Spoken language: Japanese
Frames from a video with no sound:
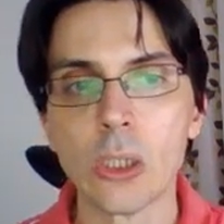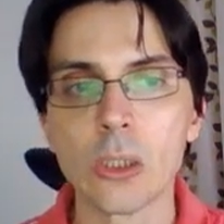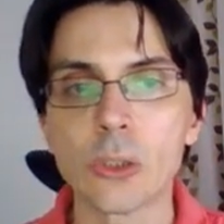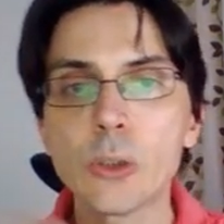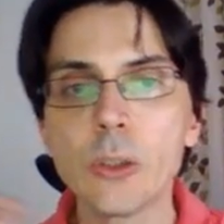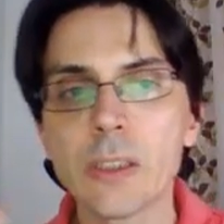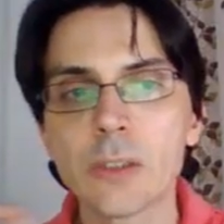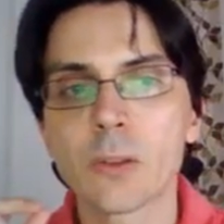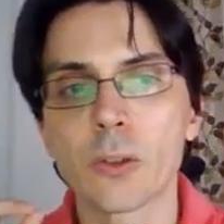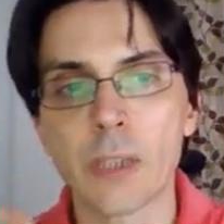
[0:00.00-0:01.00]
重要なと
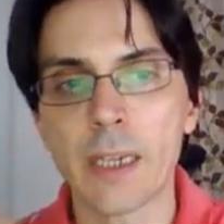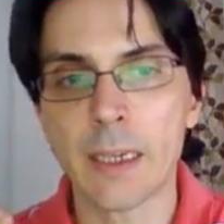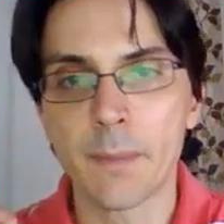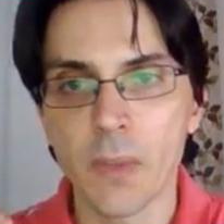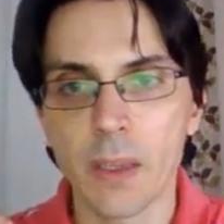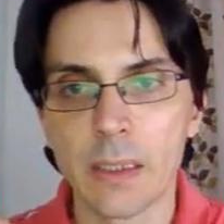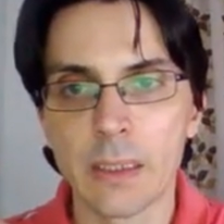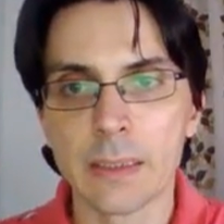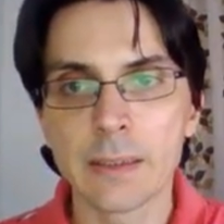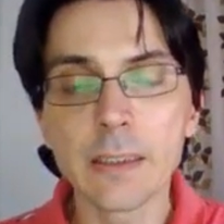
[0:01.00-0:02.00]
ころが、
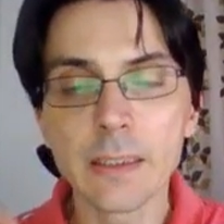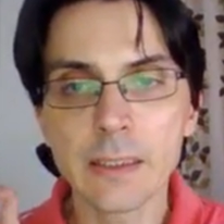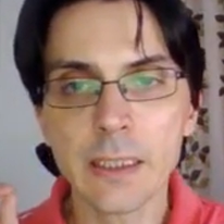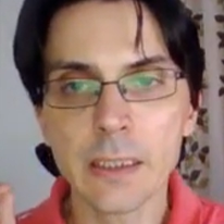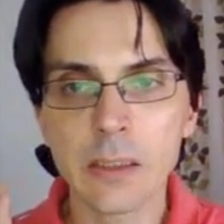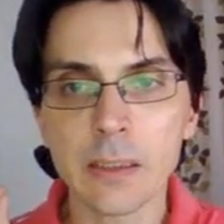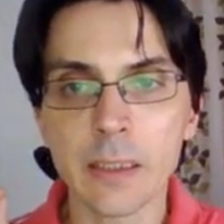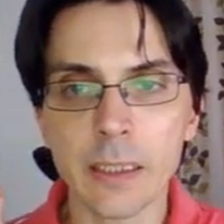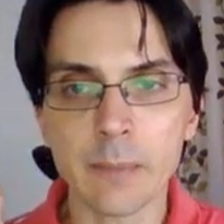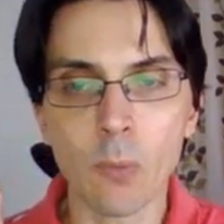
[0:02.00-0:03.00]
探索、なん
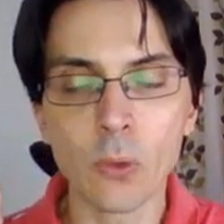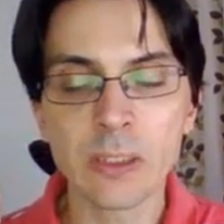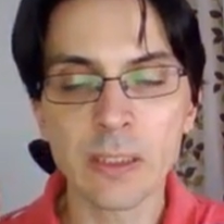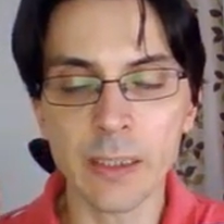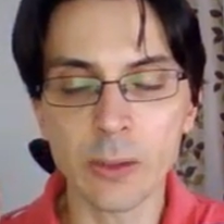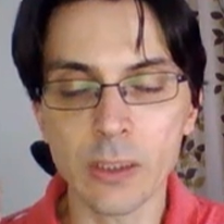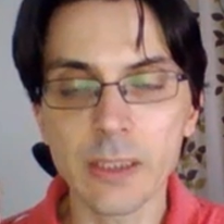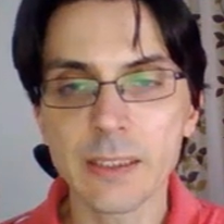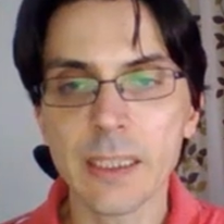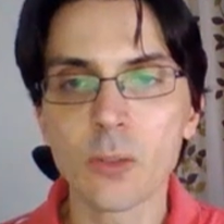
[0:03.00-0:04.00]
かもっと探
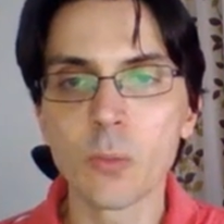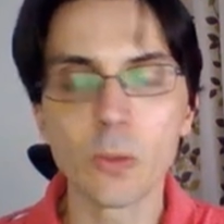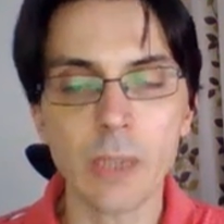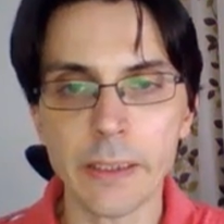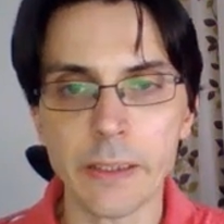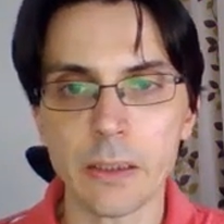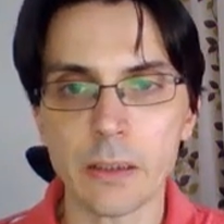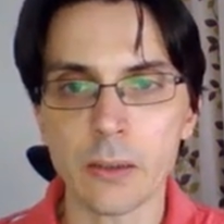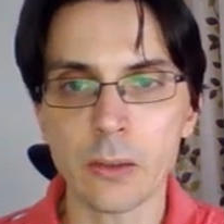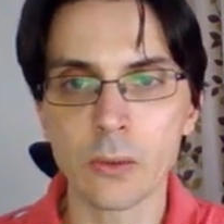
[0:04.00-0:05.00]
索問題
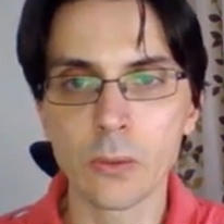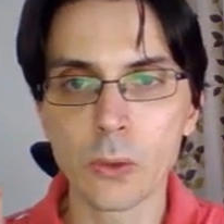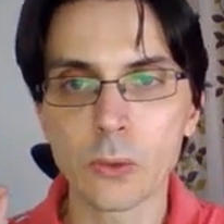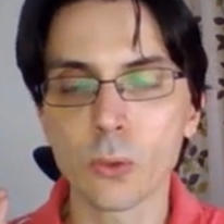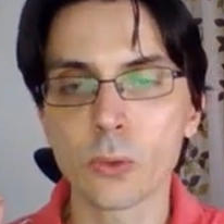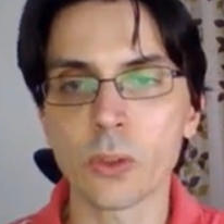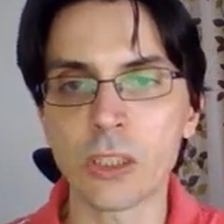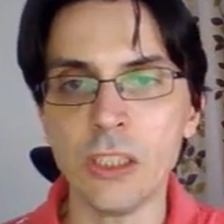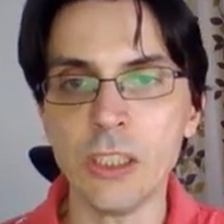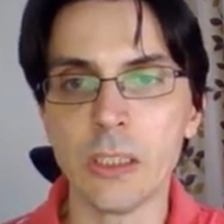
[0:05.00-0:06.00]
を解くとき
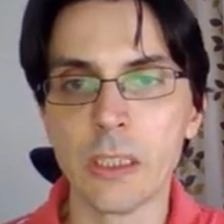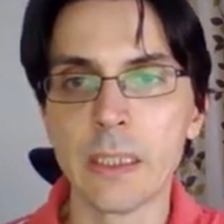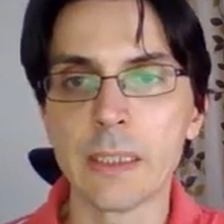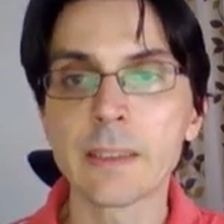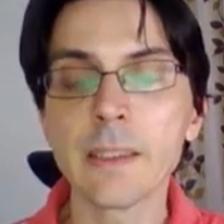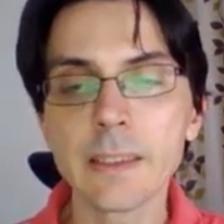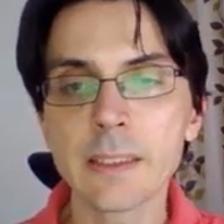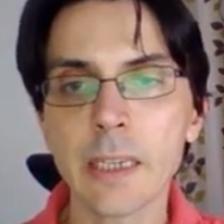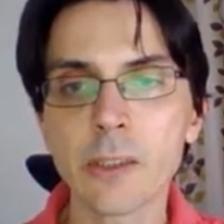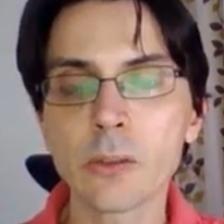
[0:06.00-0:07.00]
に、探
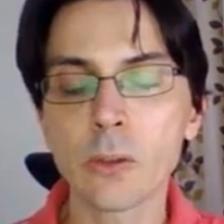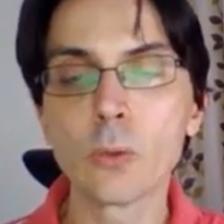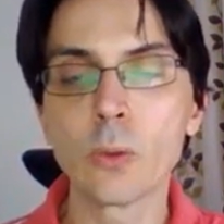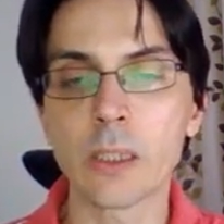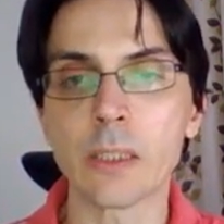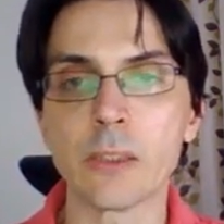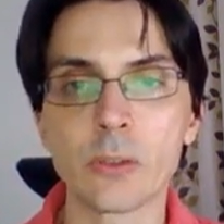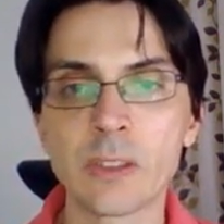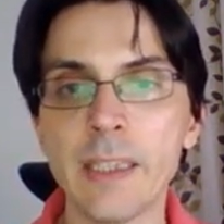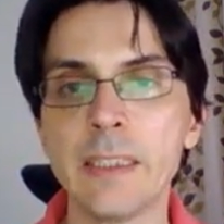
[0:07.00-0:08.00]
索空間の
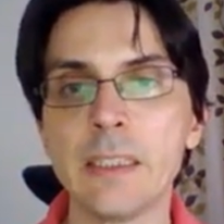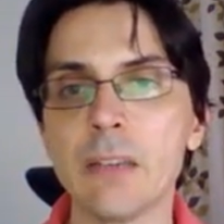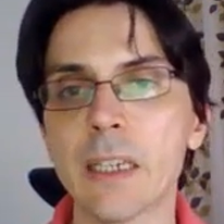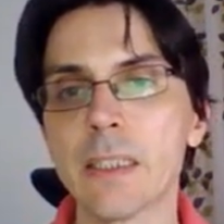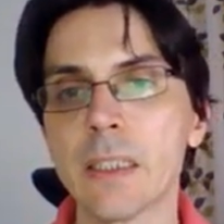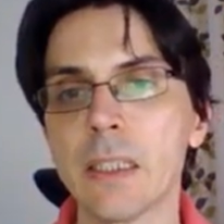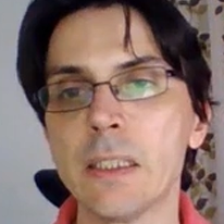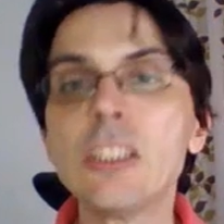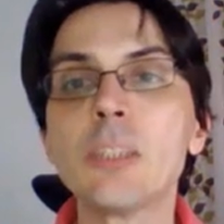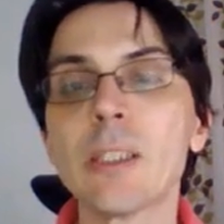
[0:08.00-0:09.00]
定義は
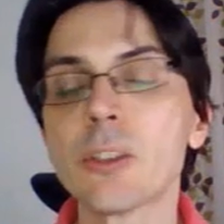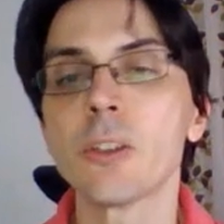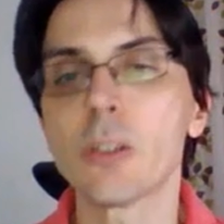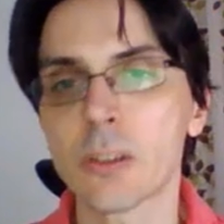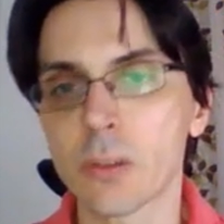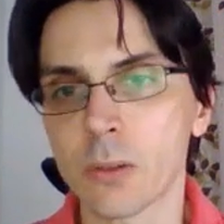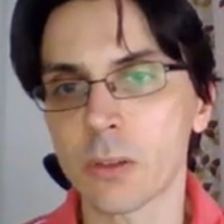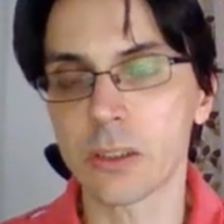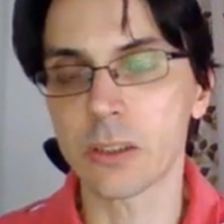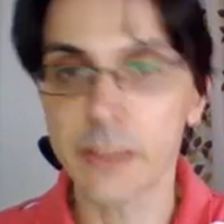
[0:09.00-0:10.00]
一番重要なところ
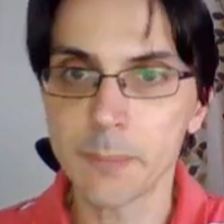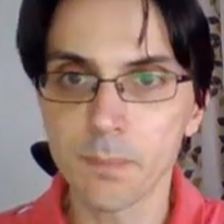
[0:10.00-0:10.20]
ですね。